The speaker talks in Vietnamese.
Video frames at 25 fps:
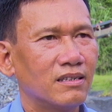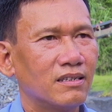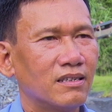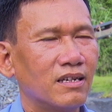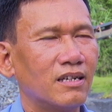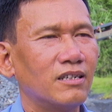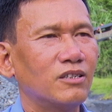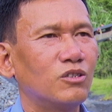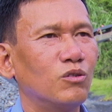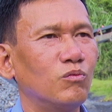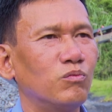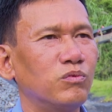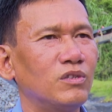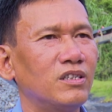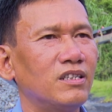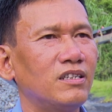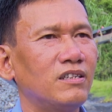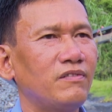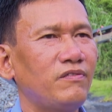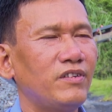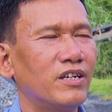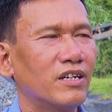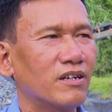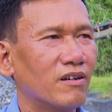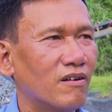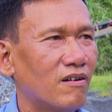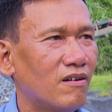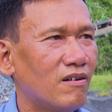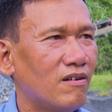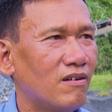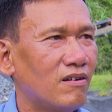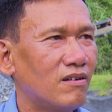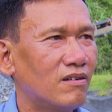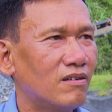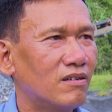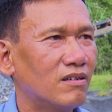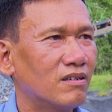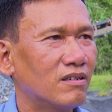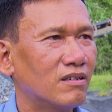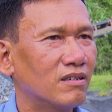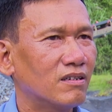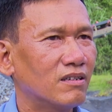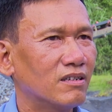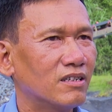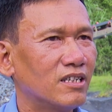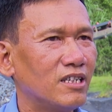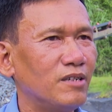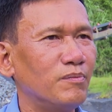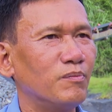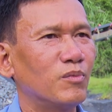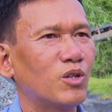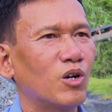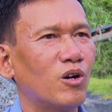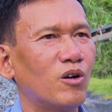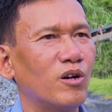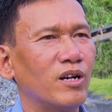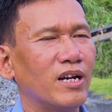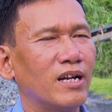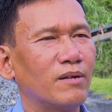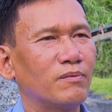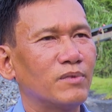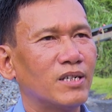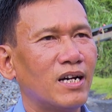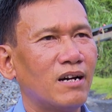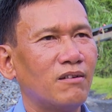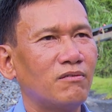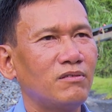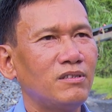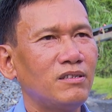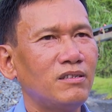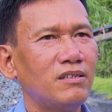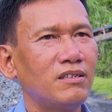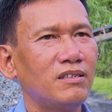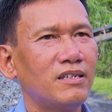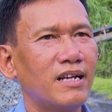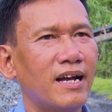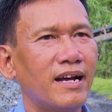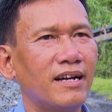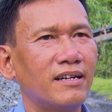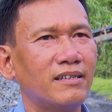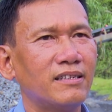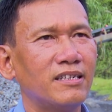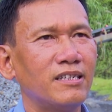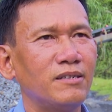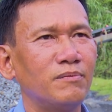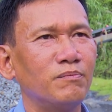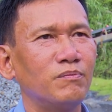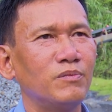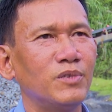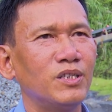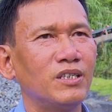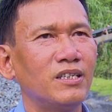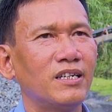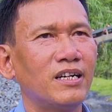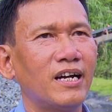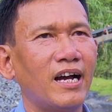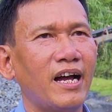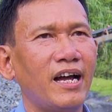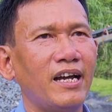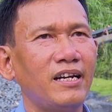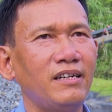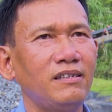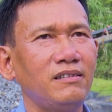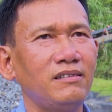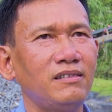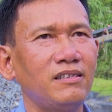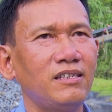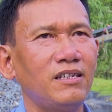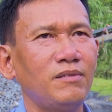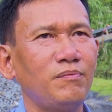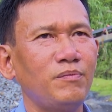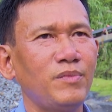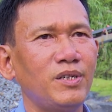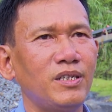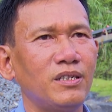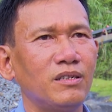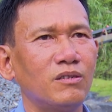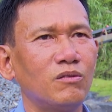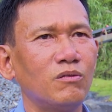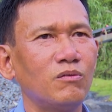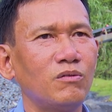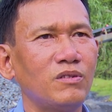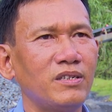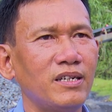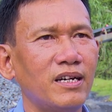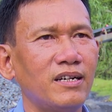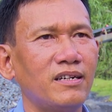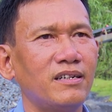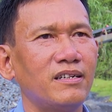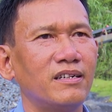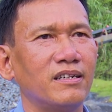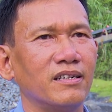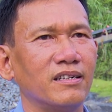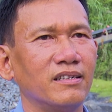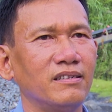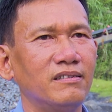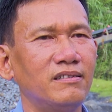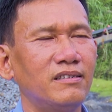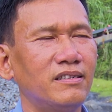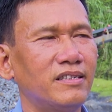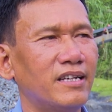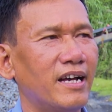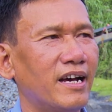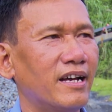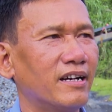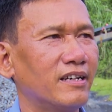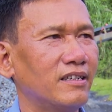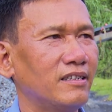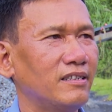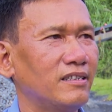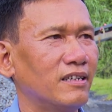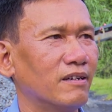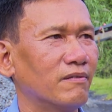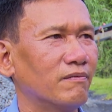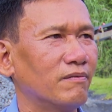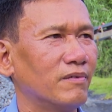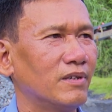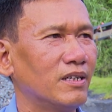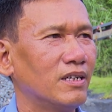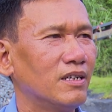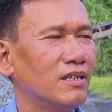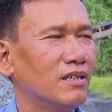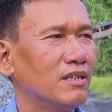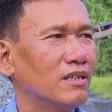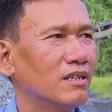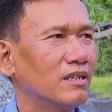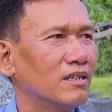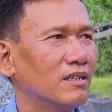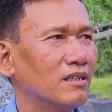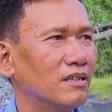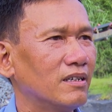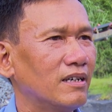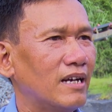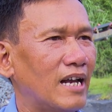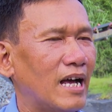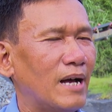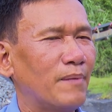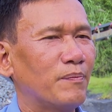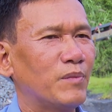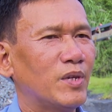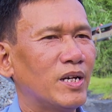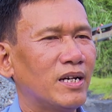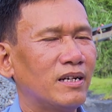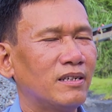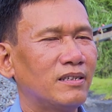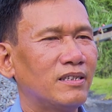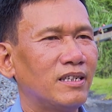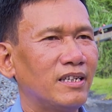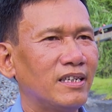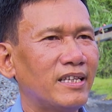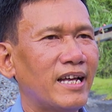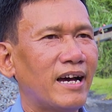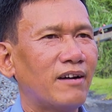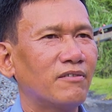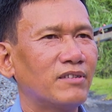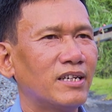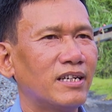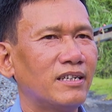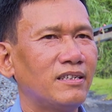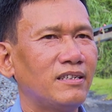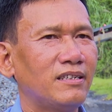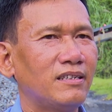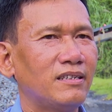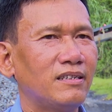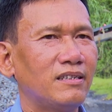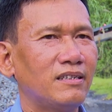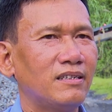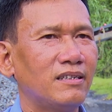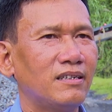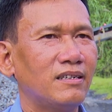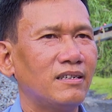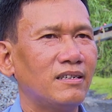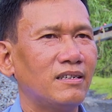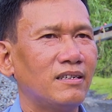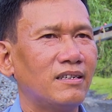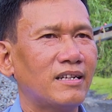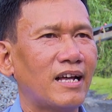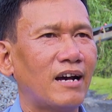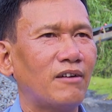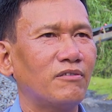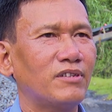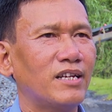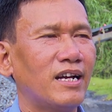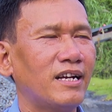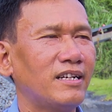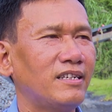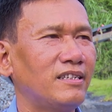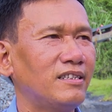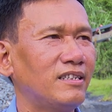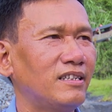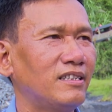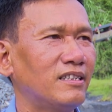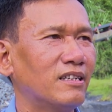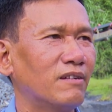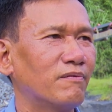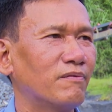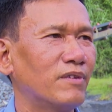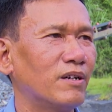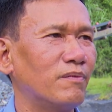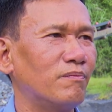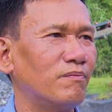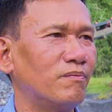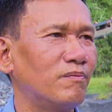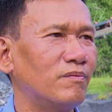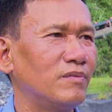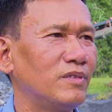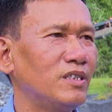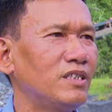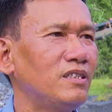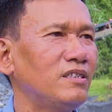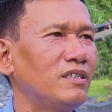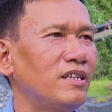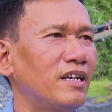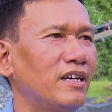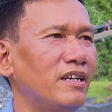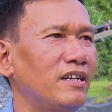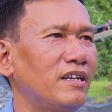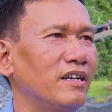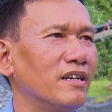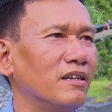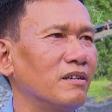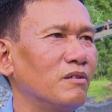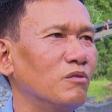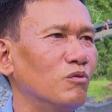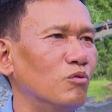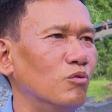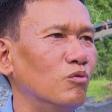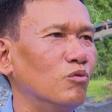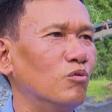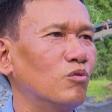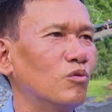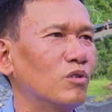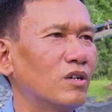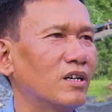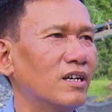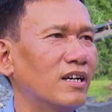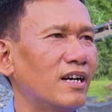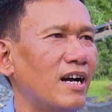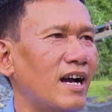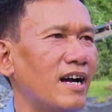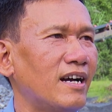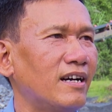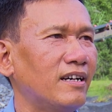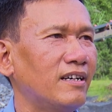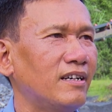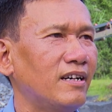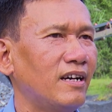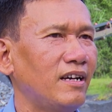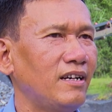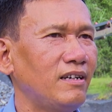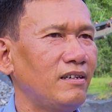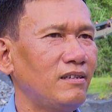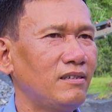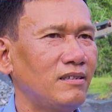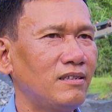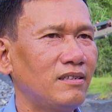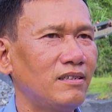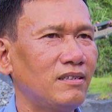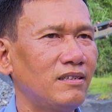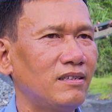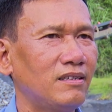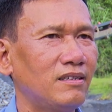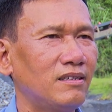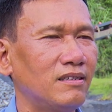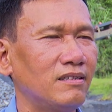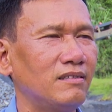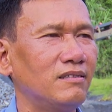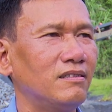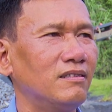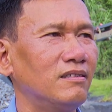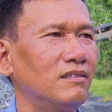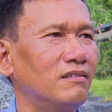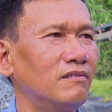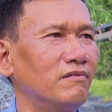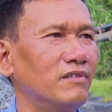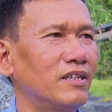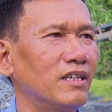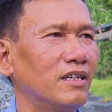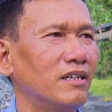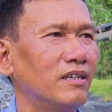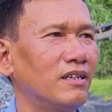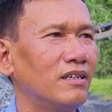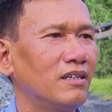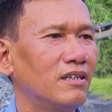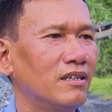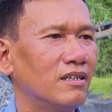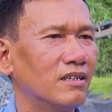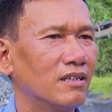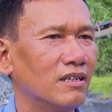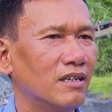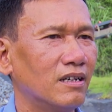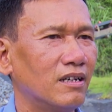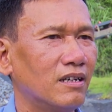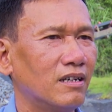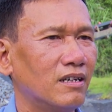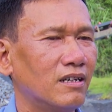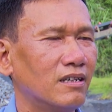tận dụng những cái việc đó tìm tòi làm sao đưa ra tìm những cái thiết bị tốt nhất để đưa ra cái sản à, làm ra chế tạo ra tạo ra những cái sản phẩm như thế để đủ các cái từ về à,